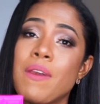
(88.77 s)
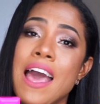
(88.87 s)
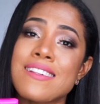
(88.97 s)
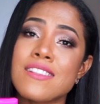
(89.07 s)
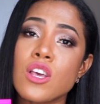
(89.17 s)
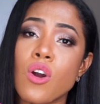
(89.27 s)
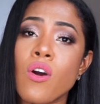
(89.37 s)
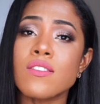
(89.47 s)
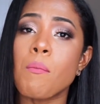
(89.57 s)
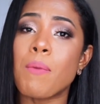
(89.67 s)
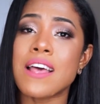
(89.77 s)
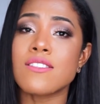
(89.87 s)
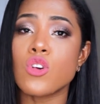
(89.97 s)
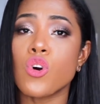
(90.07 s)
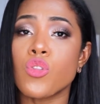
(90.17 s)
plástico, es un
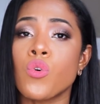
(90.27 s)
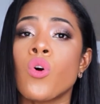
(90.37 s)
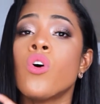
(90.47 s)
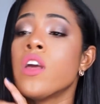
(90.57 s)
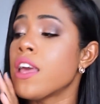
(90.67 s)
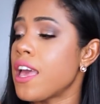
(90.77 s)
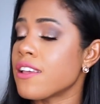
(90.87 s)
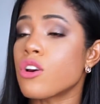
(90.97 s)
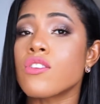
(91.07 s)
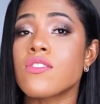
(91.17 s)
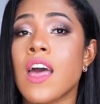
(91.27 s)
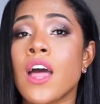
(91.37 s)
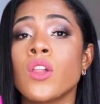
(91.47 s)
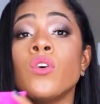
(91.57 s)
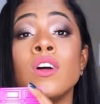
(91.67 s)
plástico duro, es
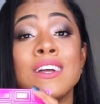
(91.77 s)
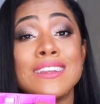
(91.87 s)
rosado,